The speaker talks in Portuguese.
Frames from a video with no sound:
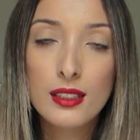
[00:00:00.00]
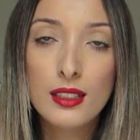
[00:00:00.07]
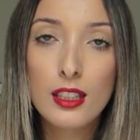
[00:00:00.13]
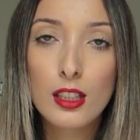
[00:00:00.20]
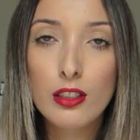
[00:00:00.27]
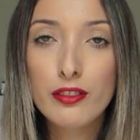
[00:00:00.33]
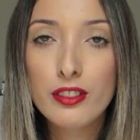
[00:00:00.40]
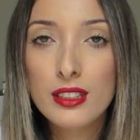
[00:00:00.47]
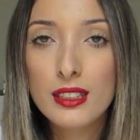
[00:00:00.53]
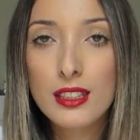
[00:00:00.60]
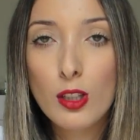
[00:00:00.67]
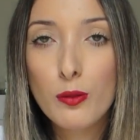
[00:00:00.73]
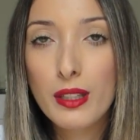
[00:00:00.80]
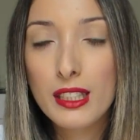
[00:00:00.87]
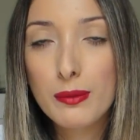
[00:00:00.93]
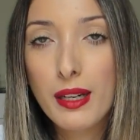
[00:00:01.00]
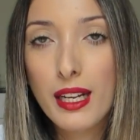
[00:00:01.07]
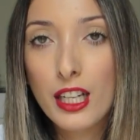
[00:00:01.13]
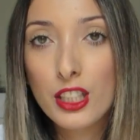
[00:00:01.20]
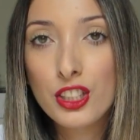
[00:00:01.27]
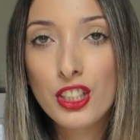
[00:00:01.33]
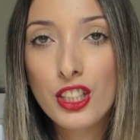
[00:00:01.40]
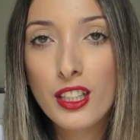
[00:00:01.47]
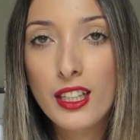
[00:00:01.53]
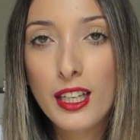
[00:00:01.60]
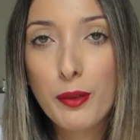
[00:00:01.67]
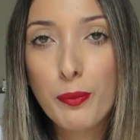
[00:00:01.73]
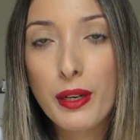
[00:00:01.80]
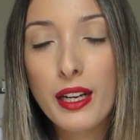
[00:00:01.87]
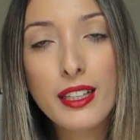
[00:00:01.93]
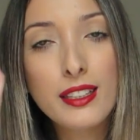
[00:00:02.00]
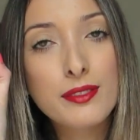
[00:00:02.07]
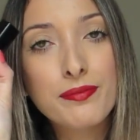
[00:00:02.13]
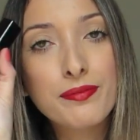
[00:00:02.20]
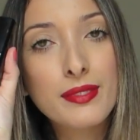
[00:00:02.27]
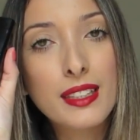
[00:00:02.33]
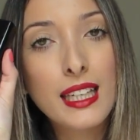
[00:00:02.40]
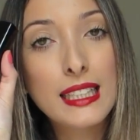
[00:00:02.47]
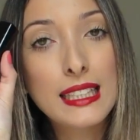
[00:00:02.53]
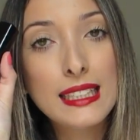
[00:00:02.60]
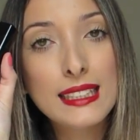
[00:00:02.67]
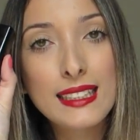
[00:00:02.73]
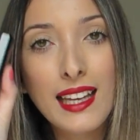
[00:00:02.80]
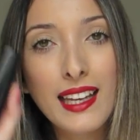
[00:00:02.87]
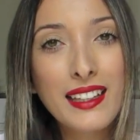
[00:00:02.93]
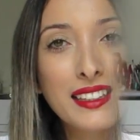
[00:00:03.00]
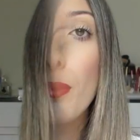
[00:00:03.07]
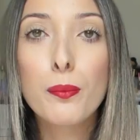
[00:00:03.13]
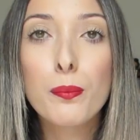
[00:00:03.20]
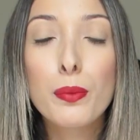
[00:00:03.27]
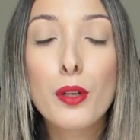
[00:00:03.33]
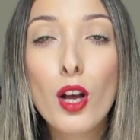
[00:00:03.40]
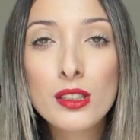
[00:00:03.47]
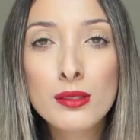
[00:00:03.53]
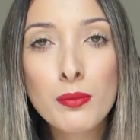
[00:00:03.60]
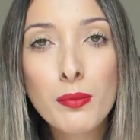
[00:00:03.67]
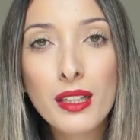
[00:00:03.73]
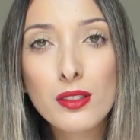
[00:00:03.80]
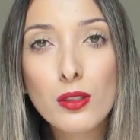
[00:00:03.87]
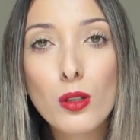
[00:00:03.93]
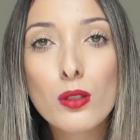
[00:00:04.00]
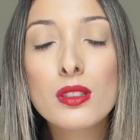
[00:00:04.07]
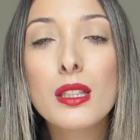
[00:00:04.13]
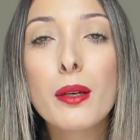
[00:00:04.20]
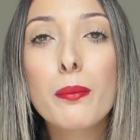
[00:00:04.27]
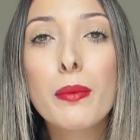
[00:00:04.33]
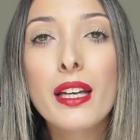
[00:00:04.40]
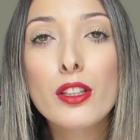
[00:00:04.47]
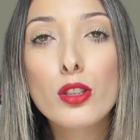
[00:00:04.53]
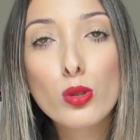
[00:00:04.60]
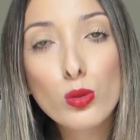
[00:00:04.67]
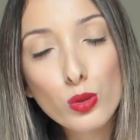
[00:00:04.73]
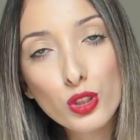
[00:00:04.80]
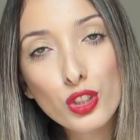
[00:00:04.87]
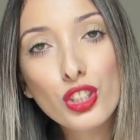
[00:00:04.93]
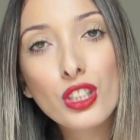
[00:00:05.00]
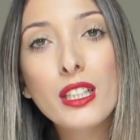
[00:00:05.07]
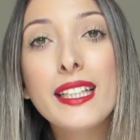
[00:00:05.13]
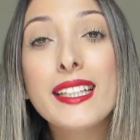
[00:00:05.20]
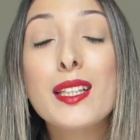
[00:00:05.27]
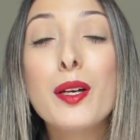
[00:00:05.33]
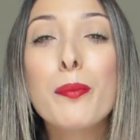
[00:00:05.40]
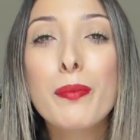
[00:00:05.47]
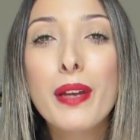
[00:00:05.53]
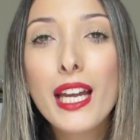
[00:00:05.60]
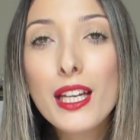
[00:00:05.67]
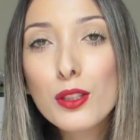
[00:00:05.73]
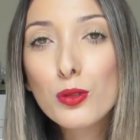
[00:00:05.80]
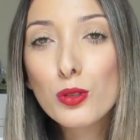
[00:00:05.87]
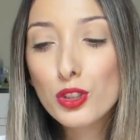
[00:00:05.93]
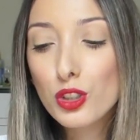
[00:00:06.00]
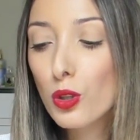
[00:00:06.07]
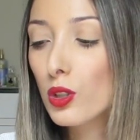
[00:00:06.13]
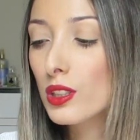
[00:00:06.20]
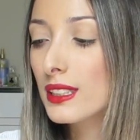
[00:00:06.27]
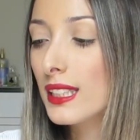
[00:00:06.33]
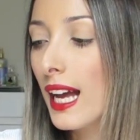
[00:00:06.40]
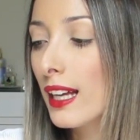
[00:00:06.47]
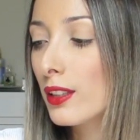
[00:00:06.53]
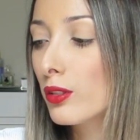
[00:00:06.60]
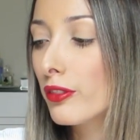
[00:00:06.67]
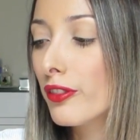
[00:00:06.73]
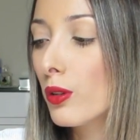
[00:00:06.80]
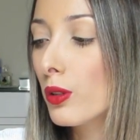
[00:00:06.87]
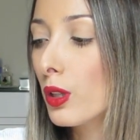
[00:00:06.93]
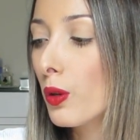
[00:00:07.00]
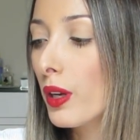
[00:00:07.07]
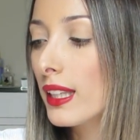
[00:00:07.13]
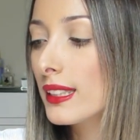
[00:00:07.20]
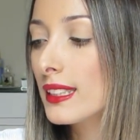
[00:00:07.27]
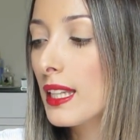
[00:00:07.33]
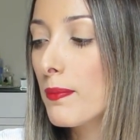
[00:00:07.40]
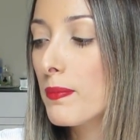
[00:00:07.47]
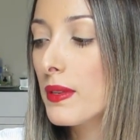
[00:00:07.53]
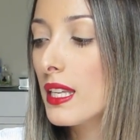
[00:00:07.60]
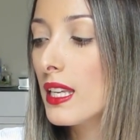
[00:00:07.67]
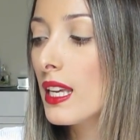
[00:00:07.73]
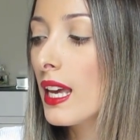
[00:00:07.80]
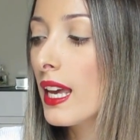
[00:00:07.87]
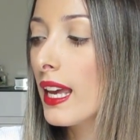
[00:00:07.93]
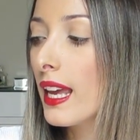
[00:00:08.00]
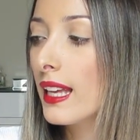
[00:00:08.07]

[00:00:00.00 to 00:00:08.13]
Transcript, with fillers: Então, versão mais baratinha aí pra quem quiser. Próximo batom, também nude e também nude rosado, foi o que eu recebi.